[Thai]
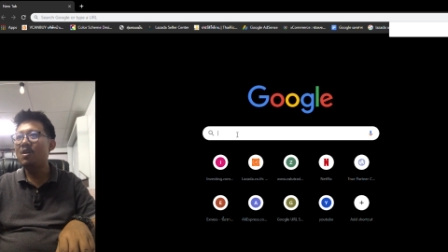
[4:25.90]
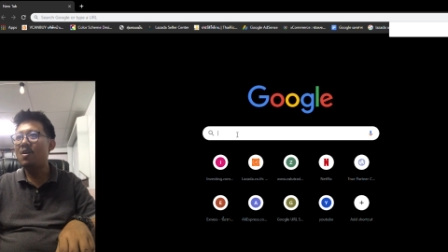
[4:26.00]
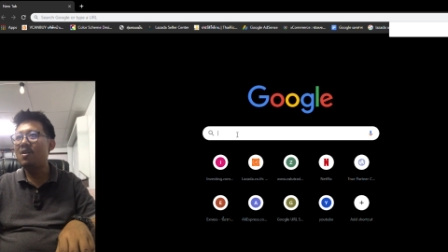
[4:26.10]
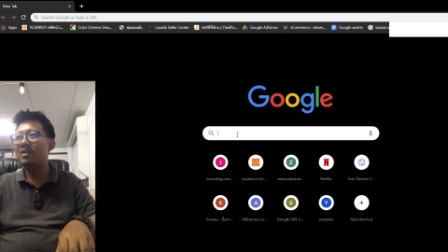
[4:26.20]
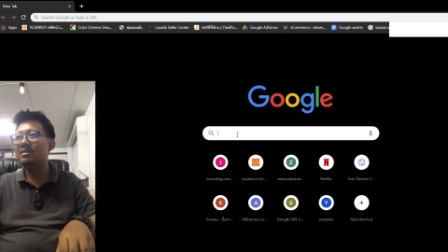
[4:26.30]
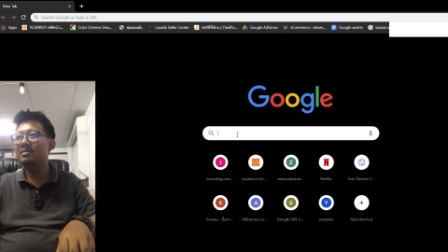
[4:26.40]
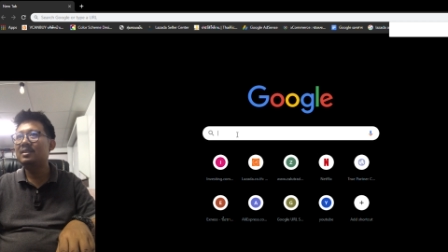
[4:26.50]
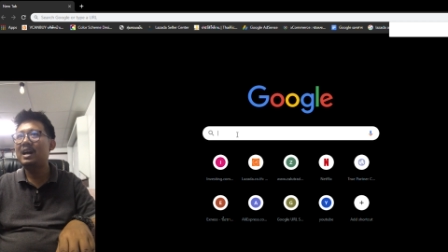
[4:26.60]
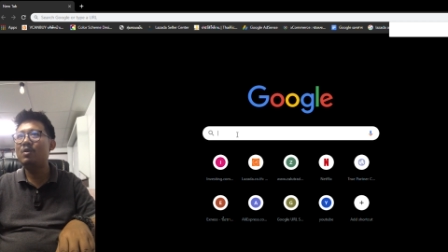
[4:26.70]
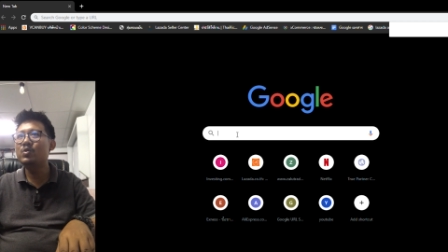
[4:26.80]
วลอง
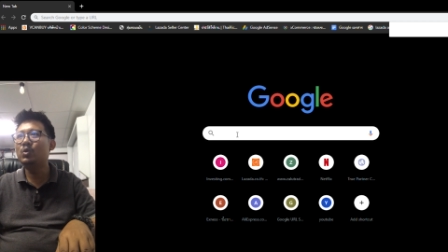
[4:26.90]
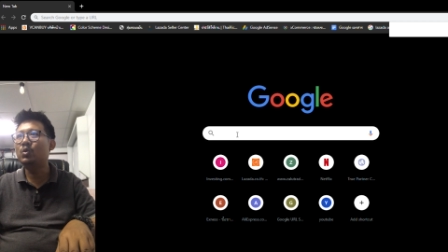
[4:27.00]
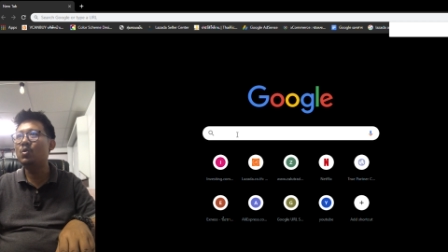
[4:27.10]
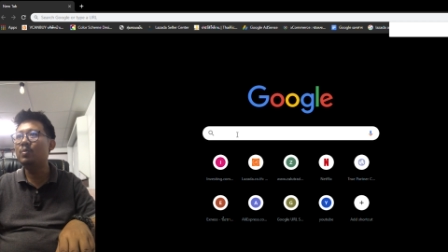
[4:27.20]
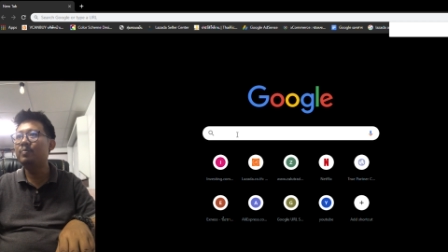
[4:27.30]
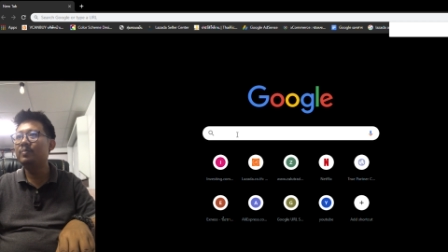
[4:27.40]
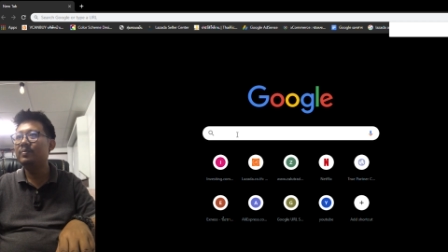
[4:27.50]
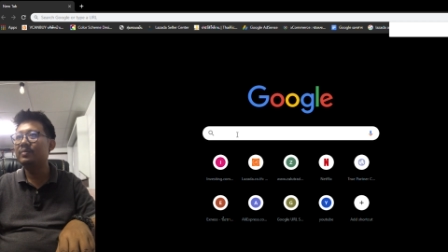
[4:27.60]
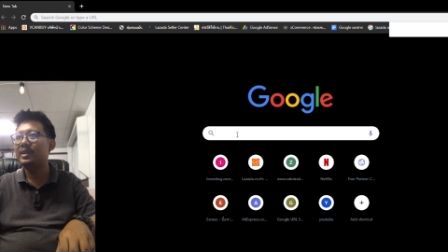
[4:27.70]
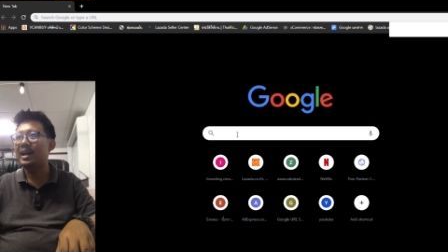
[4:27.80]
เข้า YouTube
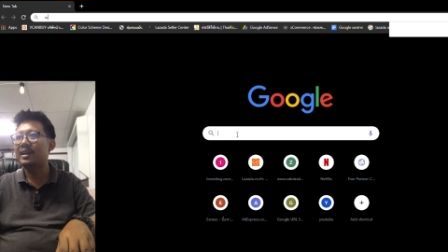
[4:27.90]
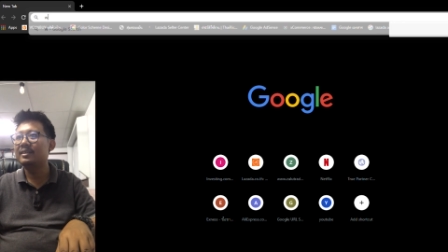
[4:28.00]
นะ